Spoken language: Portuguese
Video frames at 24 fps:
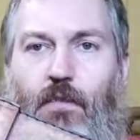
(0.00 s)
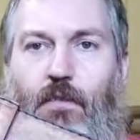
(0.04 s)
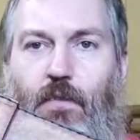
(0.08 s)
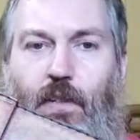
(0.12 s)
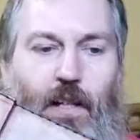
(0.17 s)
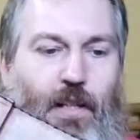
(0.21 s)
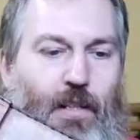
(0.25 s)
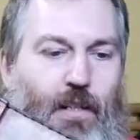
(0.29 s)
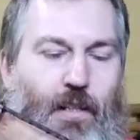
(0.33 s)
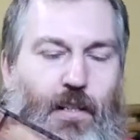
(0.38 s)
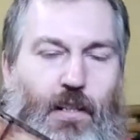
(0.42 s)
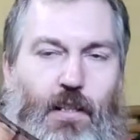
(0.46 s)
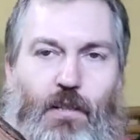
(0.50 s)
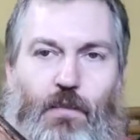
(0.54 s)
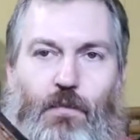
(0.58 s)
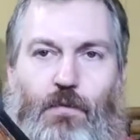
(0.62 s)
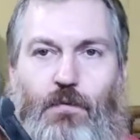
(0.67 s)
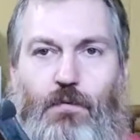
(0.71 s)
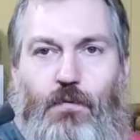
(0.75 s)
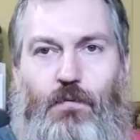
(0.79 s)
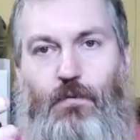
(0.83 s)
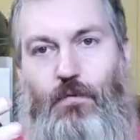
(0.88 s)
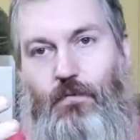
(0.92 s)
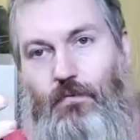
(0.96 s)
Vai a
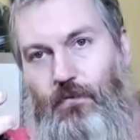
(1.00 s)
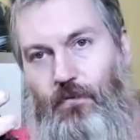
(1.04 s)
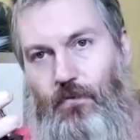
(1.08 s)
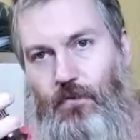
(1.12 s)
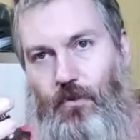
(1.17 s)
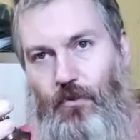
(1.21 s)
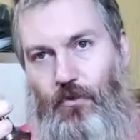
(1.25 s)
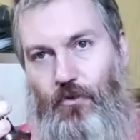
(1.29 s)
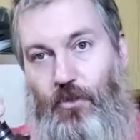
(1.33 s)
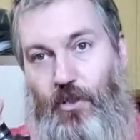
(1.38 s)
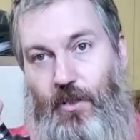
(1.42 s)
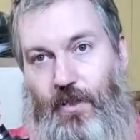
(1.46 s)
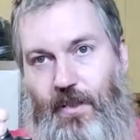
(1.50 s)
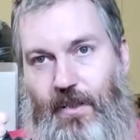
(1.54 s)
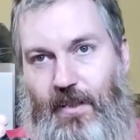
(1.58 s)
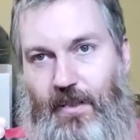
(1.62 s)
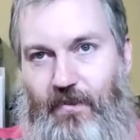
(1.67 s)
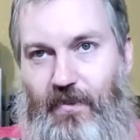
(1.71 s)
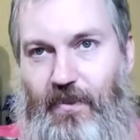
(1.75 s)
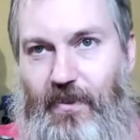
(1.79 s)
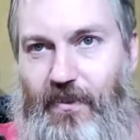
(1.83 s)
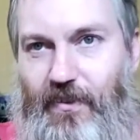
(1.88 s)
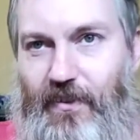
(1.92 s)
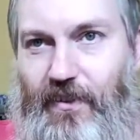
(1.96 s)
leilão no dia da
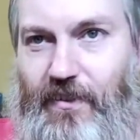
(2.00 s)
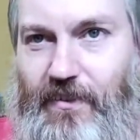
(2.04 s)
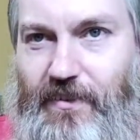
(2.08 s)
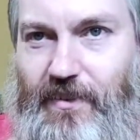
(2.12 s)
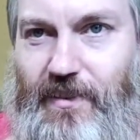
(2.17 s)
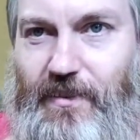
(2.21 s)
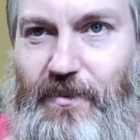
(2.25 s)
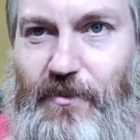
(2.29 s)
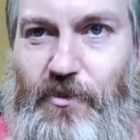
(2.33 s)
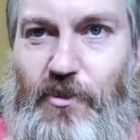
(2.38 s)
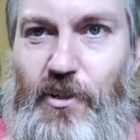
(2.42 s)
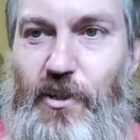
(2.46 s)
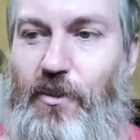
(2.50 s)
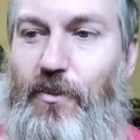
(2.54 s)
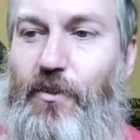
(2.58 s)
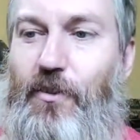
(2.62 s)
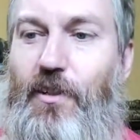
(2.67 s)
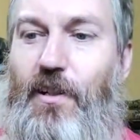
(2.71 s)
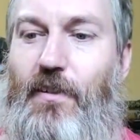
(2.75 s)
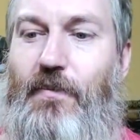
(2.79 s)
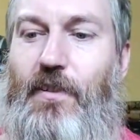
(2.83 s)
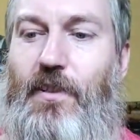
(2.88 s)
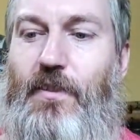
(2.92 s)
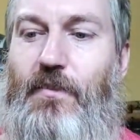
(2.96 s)
gravação, né? No dia que eu tô
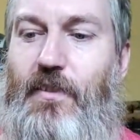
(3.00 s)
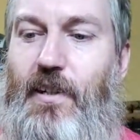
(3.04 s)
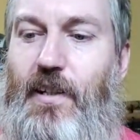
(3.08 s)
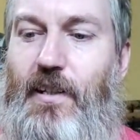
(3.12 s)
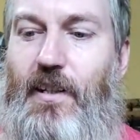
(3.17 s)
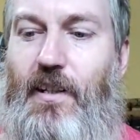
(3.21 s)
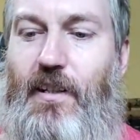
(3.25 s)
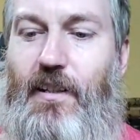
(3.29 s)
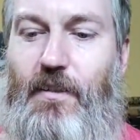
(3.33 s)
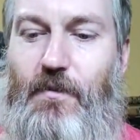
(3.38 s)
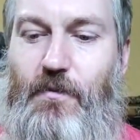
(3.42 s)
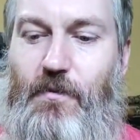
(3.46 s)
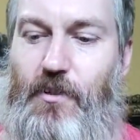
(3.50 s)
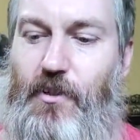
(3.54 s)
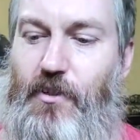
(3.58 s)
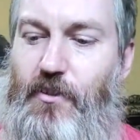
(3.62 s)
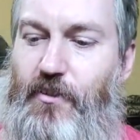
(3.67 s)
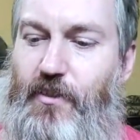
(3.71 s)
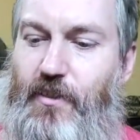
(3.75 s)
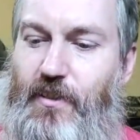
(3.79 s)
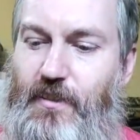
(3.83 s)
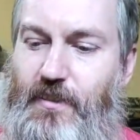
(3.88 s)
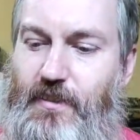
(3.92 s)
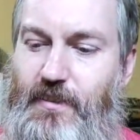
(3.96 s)
gravando vai a leilão
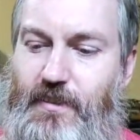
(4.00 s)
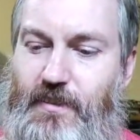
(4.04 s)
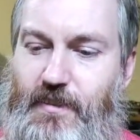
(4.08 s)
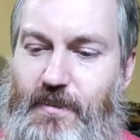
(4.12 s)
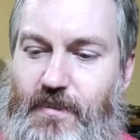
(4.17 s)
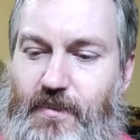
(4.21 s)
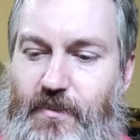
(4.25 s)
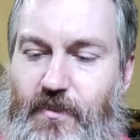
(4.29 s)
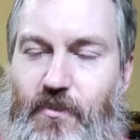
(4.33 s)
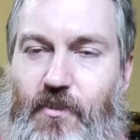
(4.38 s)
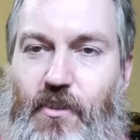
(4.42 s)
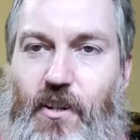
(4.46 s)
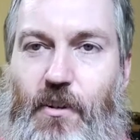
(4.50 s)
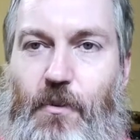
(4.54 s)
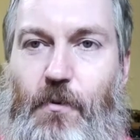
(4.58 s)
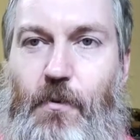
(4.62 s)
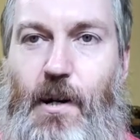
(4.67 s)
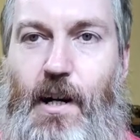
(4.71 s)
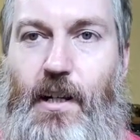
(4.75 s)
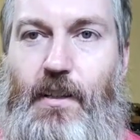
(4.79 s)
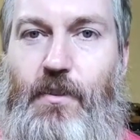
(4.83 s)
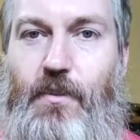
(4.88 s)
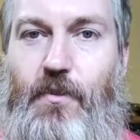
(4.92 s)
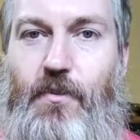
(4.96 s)
hoje, né? Dia
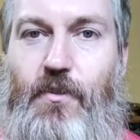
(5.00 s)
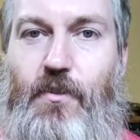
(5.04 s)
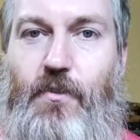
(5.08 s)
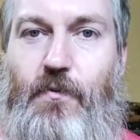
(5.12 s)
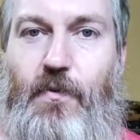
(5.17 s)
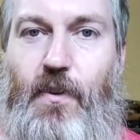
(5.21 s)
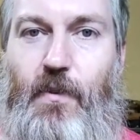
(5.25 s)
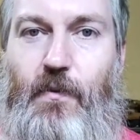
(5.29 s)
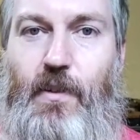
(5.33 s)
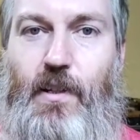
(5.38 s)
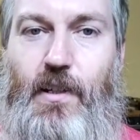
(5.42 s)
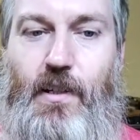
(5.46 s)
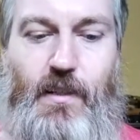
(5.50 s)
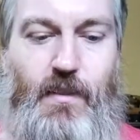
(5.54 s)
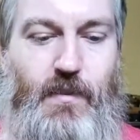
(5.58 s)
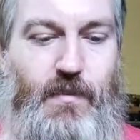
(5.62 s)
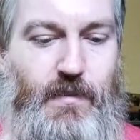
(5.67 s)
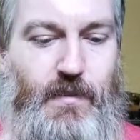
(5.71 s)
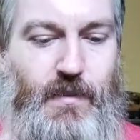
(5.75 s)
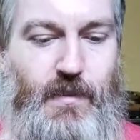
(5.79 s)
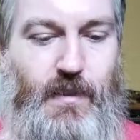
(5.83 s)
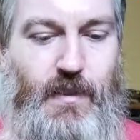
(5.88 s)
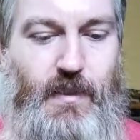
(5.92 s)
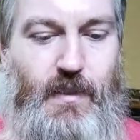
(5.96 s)
4 de fevereiro.
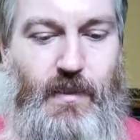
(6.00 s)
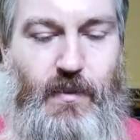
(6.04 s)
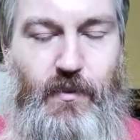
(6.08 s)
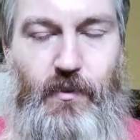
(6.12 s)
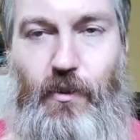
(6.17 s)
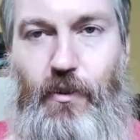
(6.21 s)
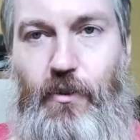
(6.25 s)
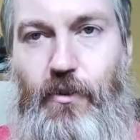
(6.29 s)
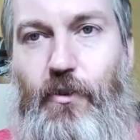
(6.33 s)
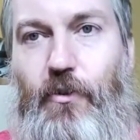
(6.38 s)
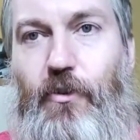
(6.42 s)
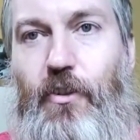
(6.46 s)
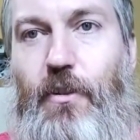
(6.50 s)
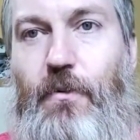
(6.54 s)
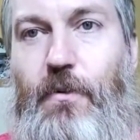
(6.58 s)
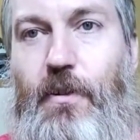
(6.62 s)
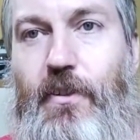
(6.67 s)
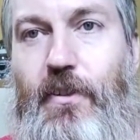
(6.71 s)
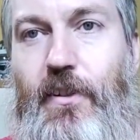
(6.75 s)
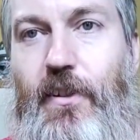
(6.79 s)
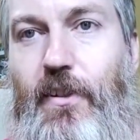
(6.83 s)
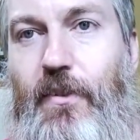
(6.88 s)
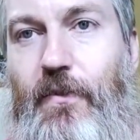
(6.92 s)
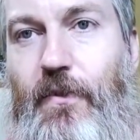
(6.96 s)
Só que eu não sei
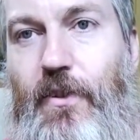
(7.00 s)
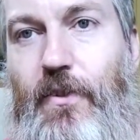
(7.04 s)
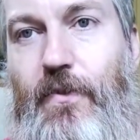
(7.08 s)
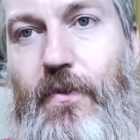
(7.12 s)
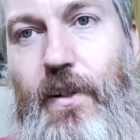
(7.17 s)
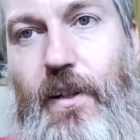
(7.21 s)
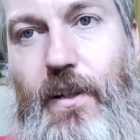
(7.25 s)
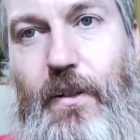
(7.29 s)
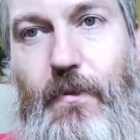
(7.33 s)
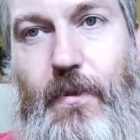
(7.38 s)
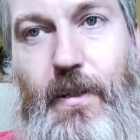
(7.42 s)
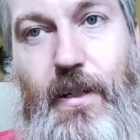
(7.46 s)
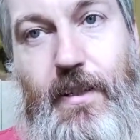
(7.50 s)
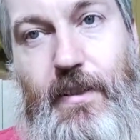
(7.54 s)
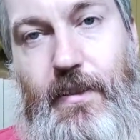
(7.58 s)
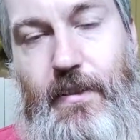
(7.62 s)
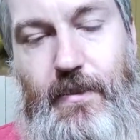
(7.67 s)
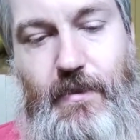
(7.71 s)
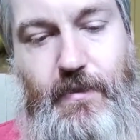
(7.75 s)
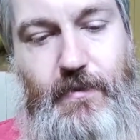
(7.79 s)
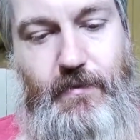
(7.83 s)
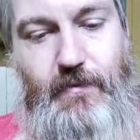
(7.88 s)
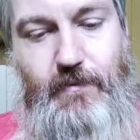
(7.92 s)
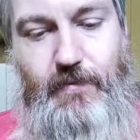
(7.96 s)
quando que esse vídeo vai ao ar,
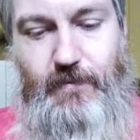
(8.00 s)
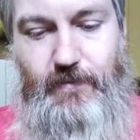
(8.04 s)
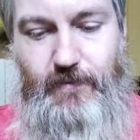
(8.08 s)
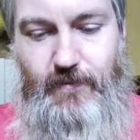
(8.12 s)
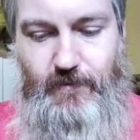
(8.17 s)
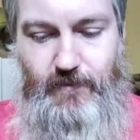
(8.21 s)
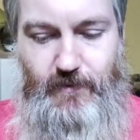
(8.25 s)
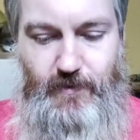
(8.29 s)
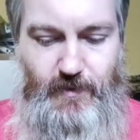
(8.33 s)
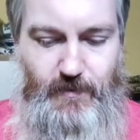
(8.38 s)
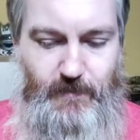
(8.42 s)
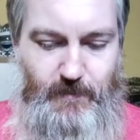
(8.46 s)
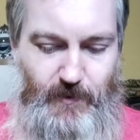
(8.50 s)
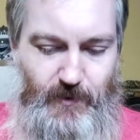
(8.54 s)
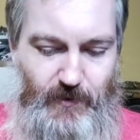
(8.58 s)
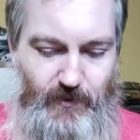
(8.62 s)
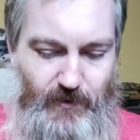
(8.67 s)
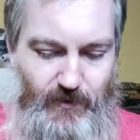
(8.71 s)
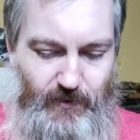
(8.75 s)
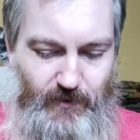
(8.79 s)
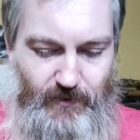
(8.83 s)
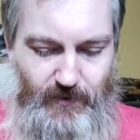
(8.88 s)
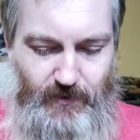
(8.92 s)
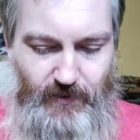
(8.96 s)
então... Né?
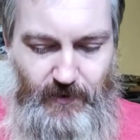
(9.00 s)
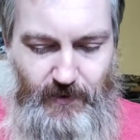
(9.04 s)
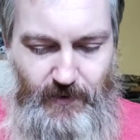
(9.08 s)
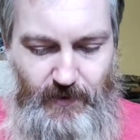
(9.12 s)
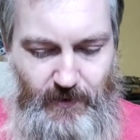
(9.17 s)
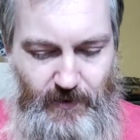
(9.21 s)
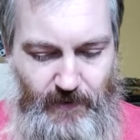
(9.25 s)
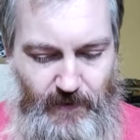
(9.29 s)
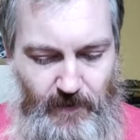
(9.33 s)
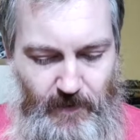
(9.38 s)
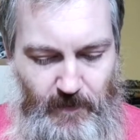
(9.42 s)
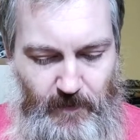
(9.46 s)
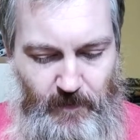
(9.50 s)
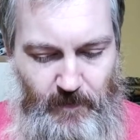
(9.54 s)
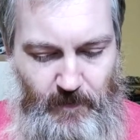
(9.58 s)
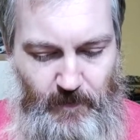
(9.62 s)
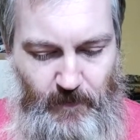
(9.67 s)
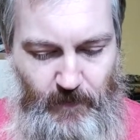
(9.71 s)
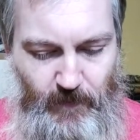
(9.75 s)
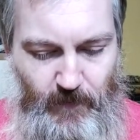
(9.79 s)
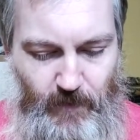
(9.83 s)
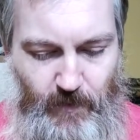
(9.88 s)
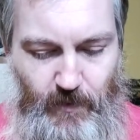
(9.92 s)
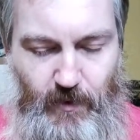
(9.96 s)
Paciência.
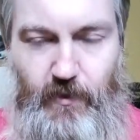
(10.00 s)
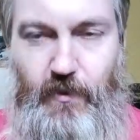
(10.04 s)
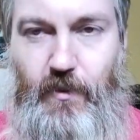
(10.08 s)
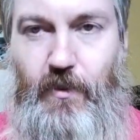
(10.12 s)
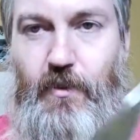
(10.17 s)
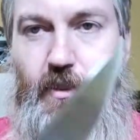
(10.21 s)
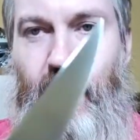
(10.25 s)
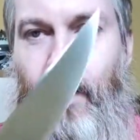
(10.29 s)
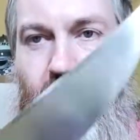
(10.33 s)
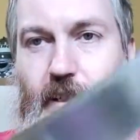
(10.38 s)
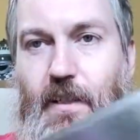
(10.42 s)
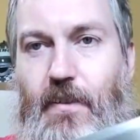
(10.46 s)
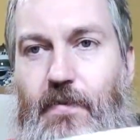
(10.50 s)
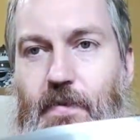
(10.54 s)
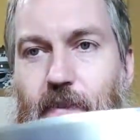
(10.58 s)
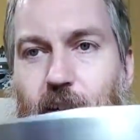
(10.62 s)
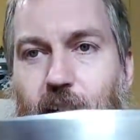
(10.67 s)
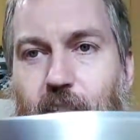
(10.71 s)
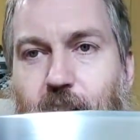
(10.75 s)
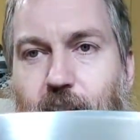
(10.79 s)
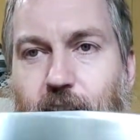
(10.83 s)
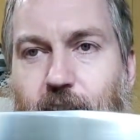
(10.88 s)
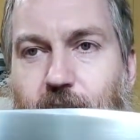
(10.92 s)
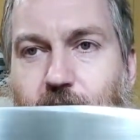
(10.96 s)
Mas então tá aí a
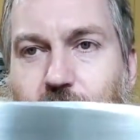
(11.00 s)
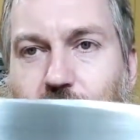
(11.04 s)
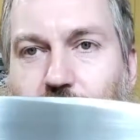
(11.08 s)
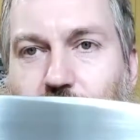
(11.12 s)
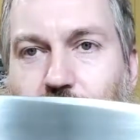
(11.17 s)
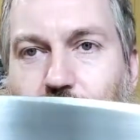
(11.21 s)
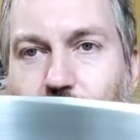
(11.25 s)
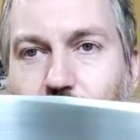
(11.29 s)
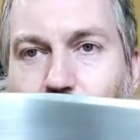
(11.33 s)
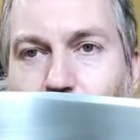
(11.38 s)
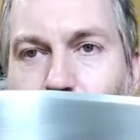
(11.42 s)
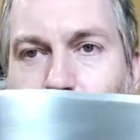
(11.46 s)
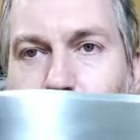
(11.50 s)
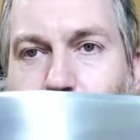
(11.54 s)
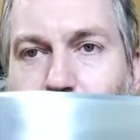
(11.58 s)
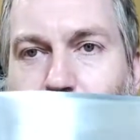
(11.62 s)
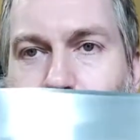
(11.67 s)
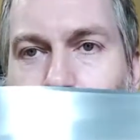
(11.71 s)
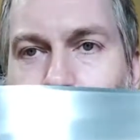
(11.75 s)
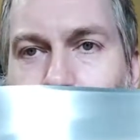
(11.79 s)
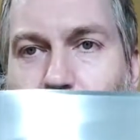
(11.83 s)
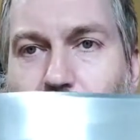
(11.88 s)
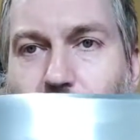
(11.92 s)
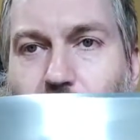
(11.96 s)
faca. Uma
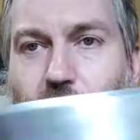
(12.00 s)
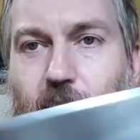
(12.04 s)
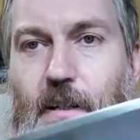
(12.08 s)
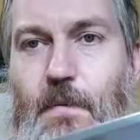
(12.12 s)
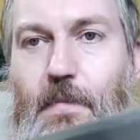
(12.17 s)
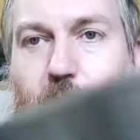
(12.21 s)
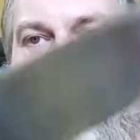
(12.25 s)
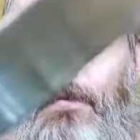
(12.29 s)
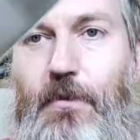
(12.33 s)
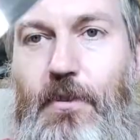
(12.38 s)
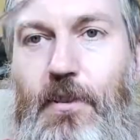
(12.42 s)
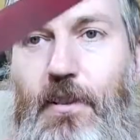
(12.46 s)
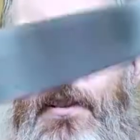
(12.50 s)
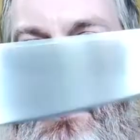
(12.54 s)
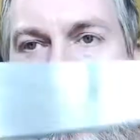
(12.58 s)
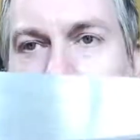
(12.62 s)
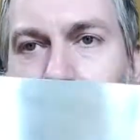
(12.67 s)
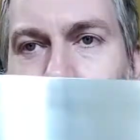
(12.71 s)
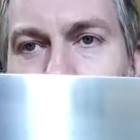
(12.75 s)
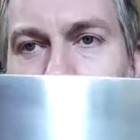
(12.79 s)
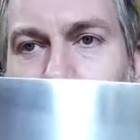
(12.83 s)
baita de uma faca bem bonita.